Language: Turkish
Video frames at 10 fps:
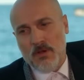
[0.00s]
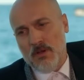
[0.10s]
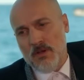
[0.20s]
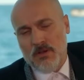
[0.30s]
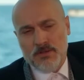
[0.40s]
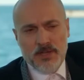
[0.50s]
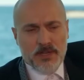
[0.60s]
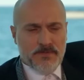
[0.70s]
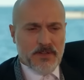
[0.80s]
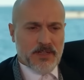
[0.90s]
Aa,
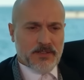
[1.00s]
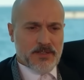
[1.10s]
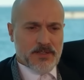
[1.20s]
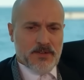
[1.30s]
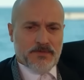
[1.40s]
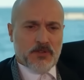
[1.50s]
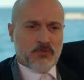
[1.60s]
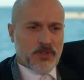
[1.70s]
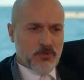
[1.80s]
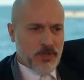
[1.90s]
rehin falan nasıl laflar
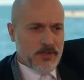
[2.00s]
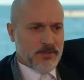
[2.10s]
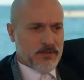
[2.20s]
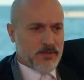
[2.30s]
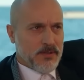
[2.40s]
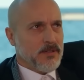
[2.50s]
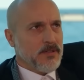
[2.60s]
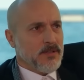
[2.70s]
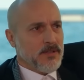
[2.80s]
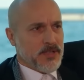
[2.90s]
onlar öyle.
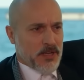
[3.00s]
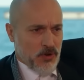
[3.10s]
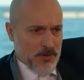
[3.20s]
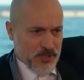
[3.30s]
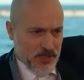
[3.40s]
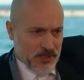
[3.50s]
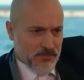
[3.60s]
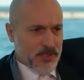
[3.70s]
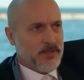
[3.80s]
Sen öyle mi tanıdın